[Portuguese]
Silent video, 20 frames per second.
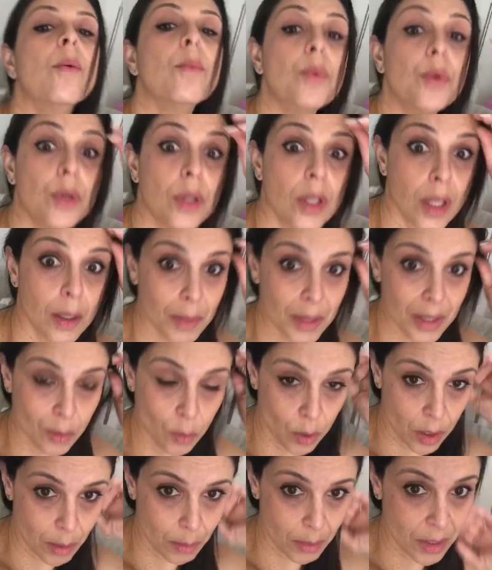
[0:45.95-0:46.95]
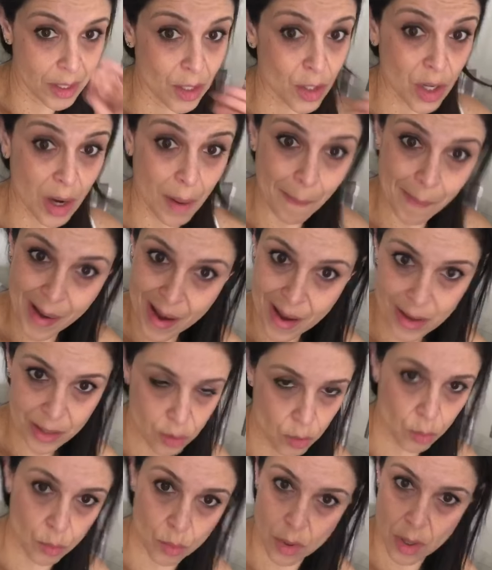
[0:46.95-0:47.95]
porque me, o que me deixa
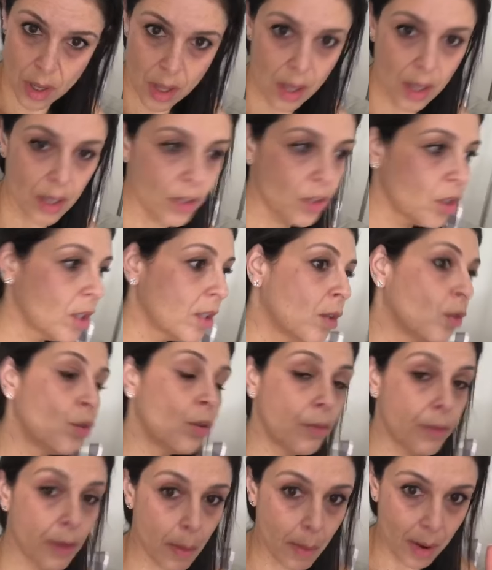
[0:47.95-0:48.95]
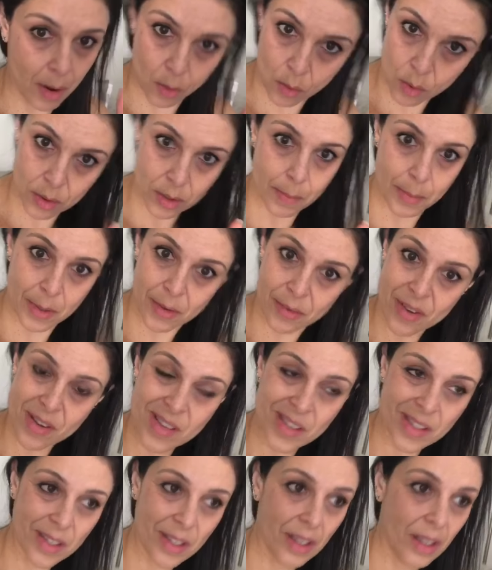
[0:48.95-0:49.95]
mais doente é se eu tiver uma coisa para
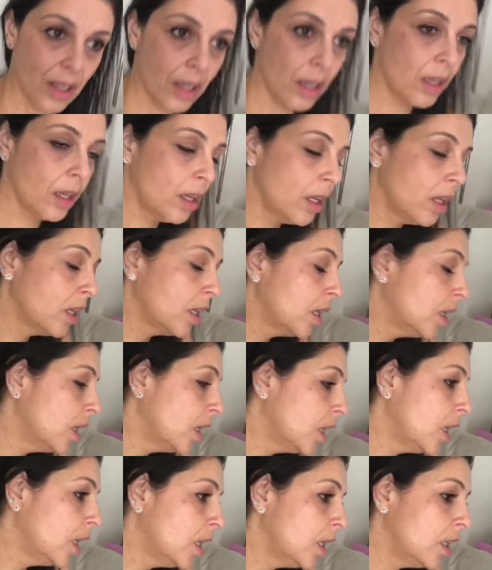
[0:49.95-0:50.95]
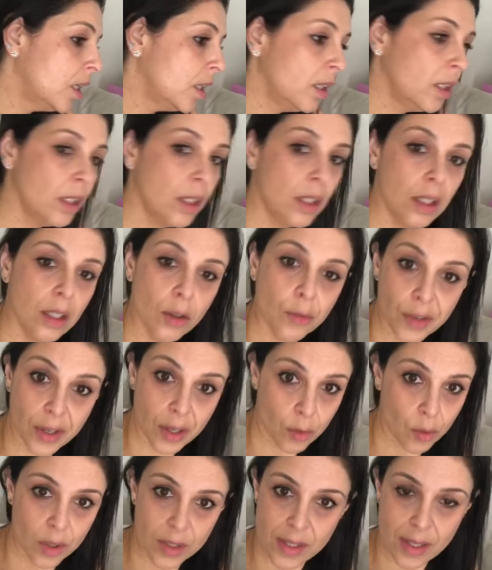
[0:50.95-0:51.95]
fazer e eu ver
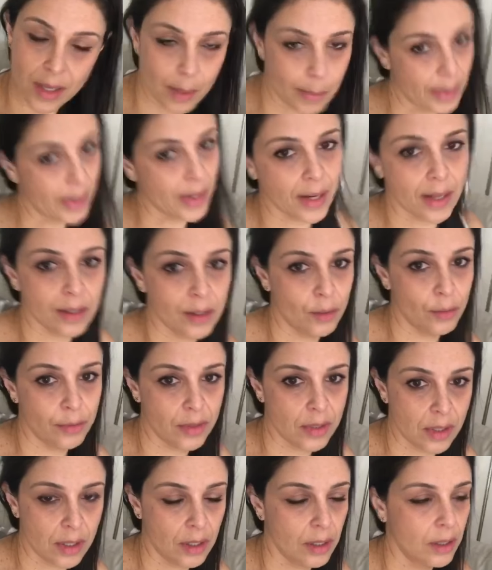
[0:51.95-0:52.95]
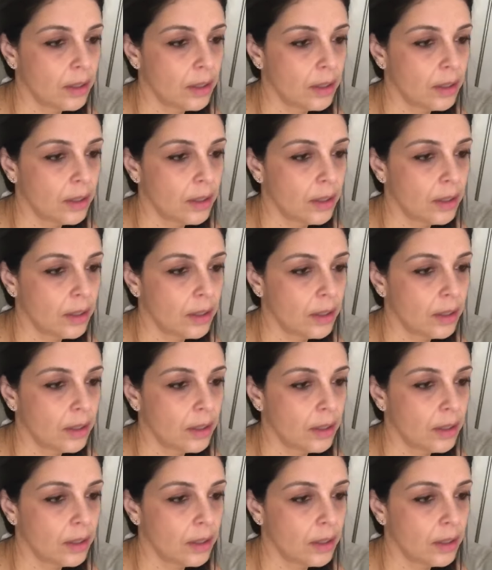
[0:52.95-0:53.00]
que a coisa lá parada e não fazer.